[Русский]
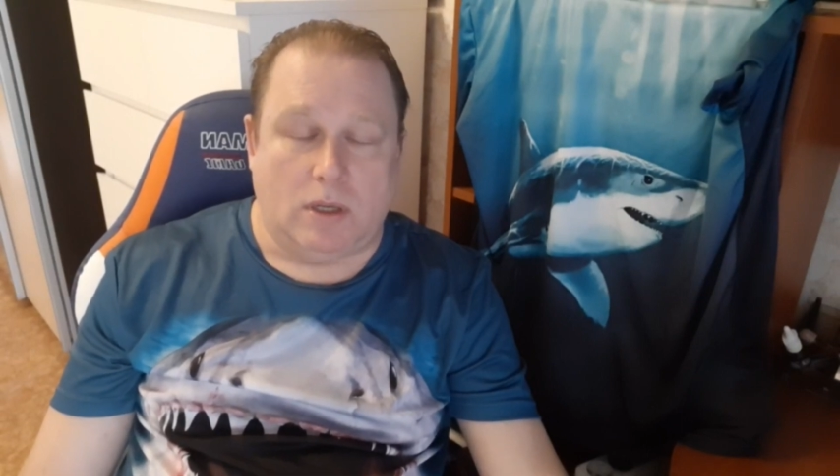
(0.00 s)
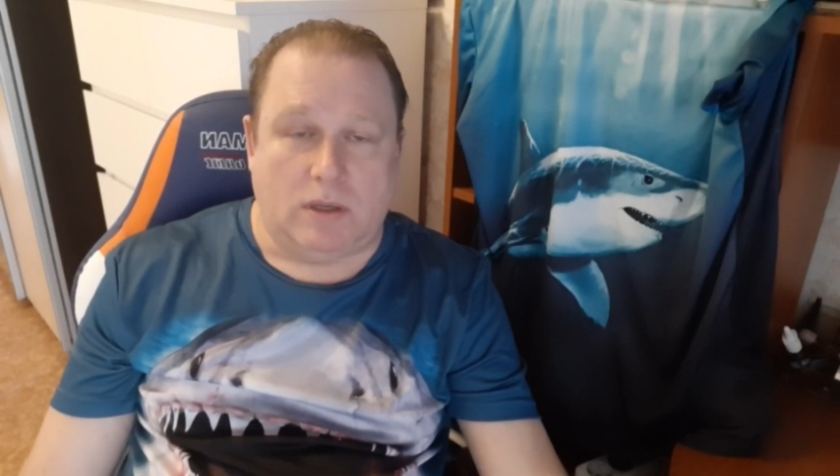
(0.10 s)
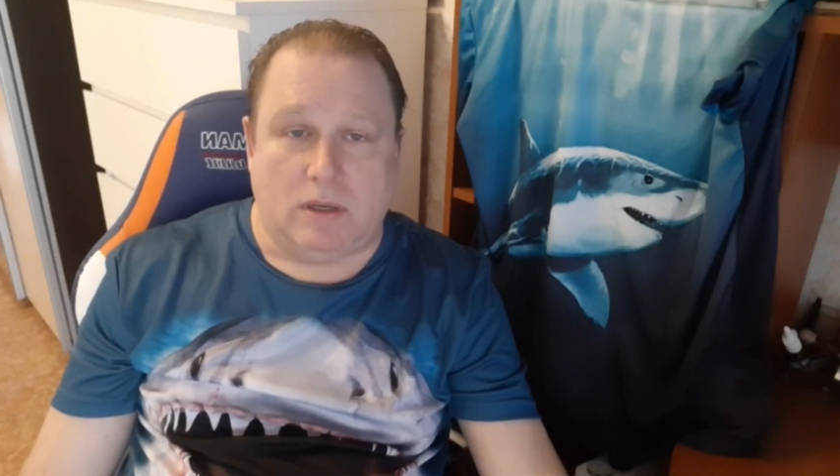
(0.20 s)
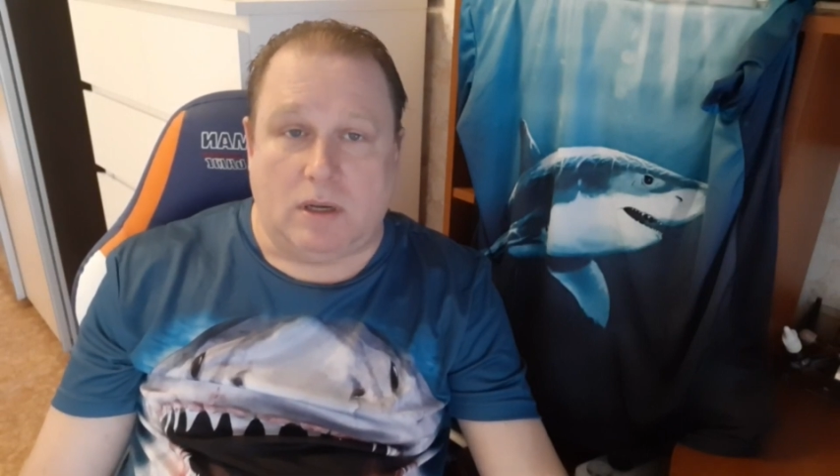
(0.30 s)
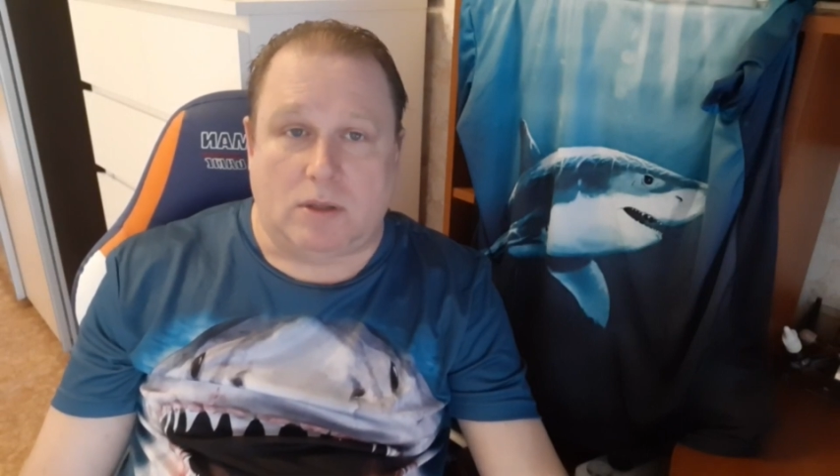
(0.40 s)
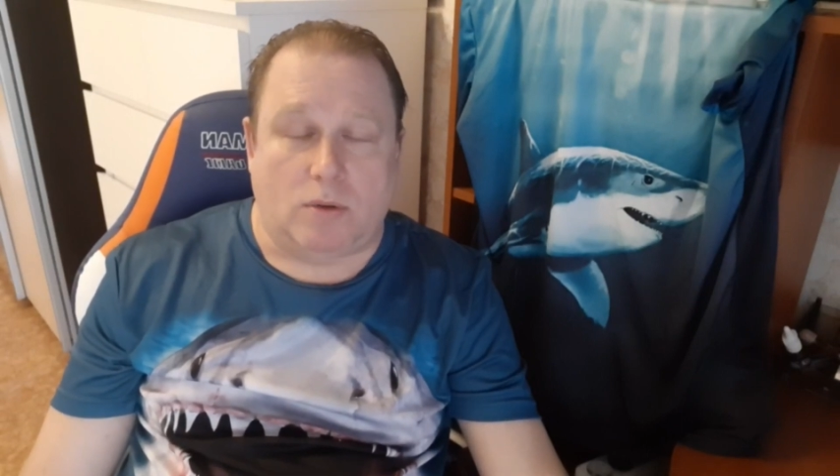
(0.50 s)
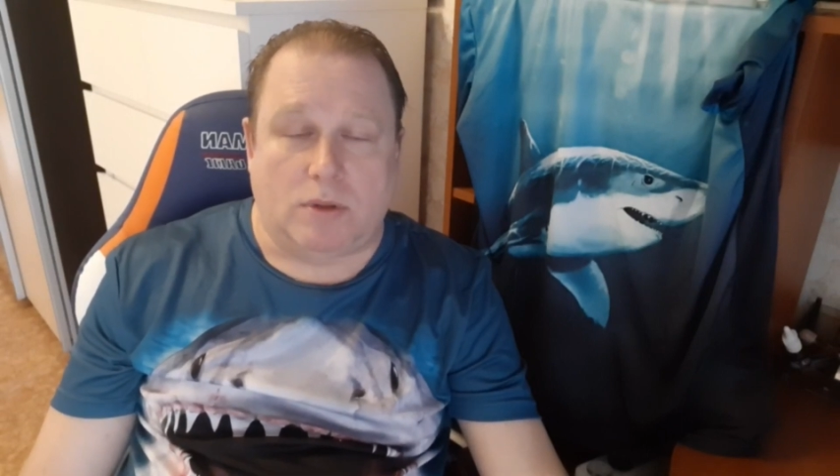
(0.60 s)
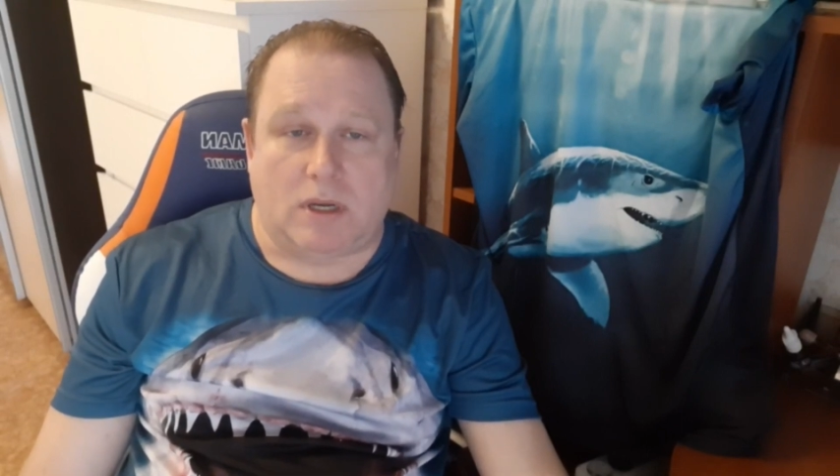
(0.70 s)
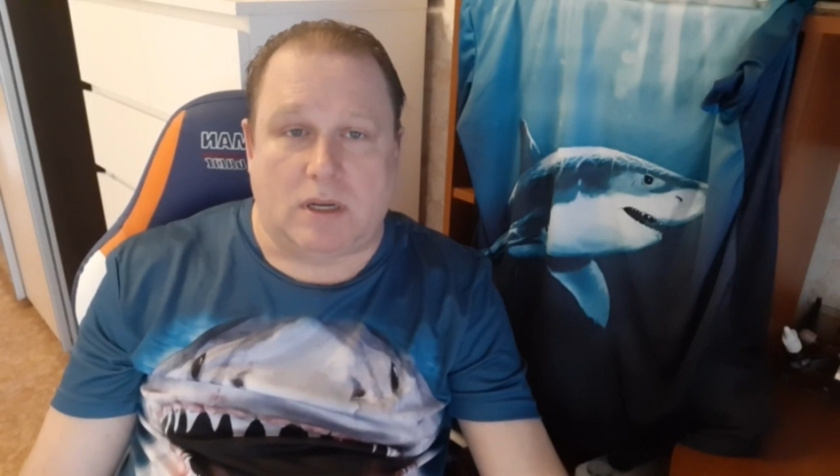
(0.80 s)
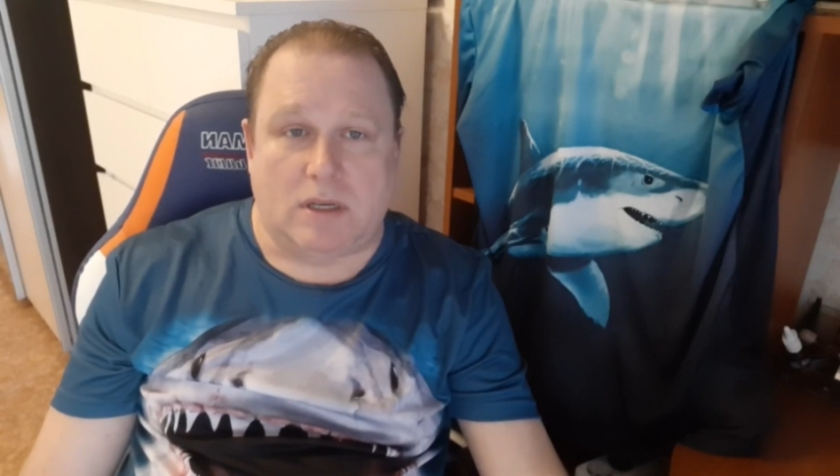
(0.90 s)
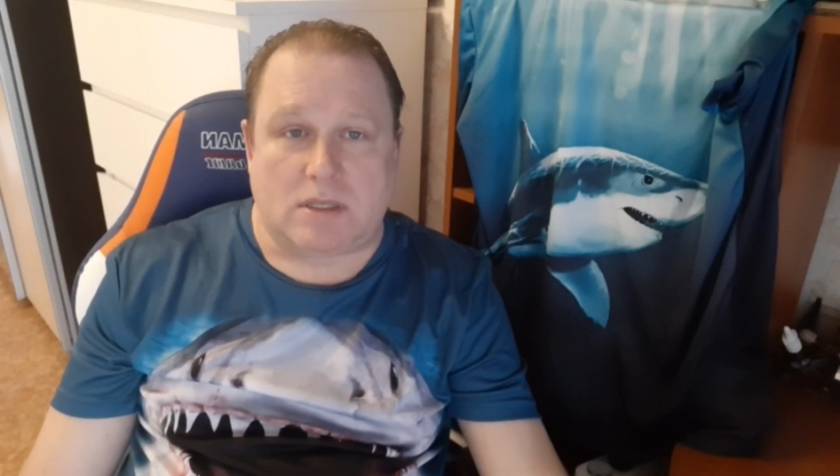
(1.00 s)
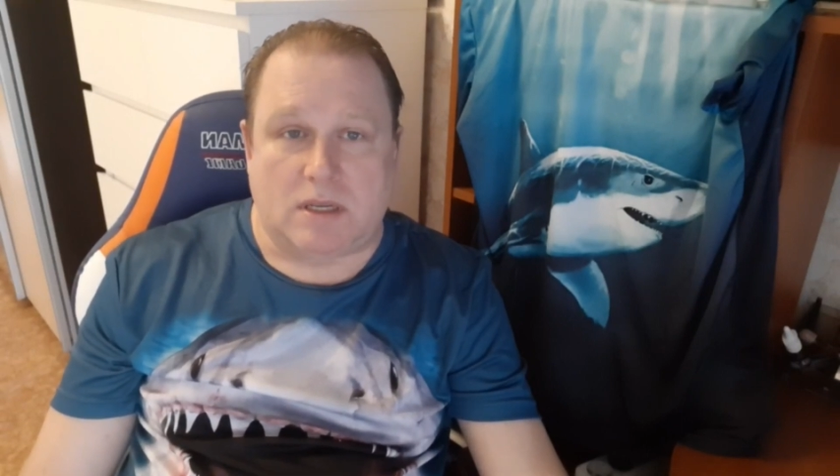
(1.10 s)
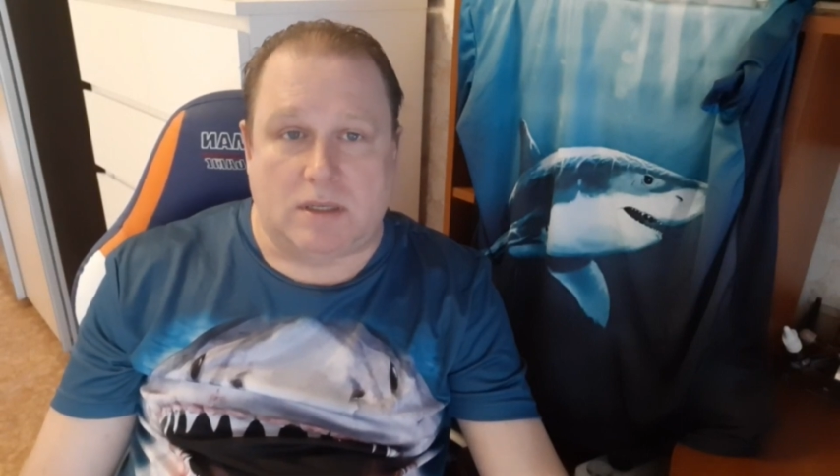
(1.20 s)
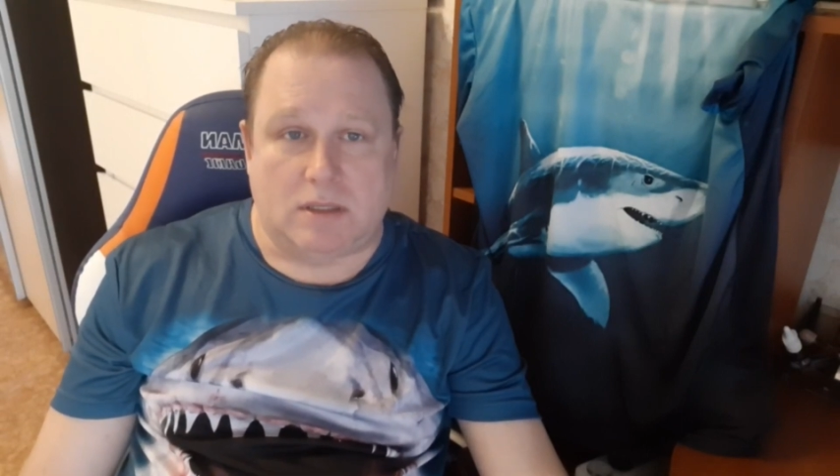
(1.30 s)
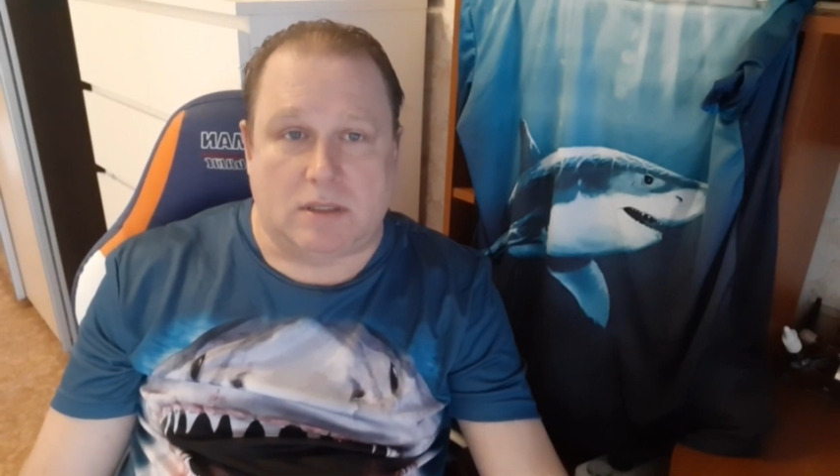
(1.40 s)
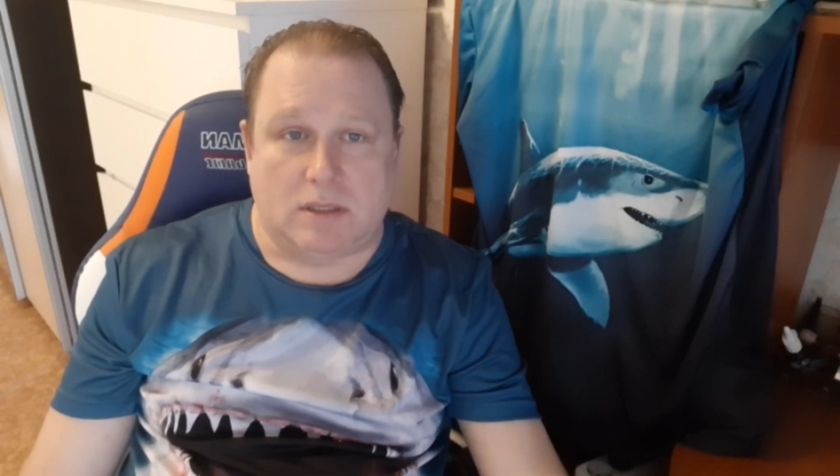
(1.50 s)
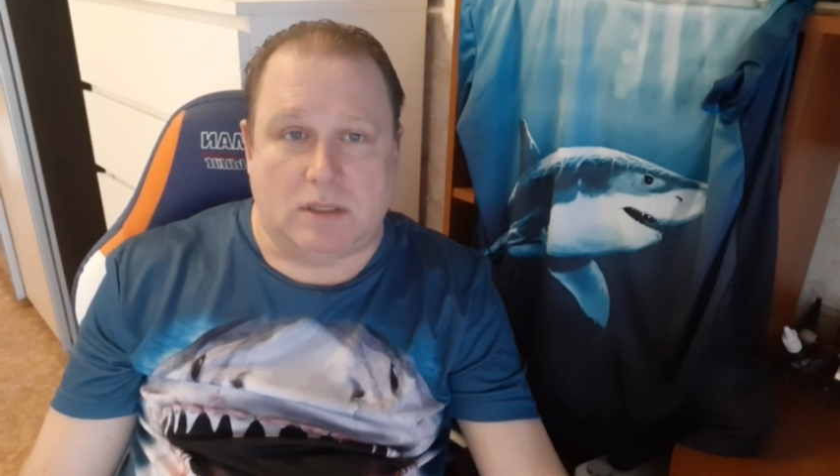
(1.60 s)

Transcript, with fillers: И, а то он так и останется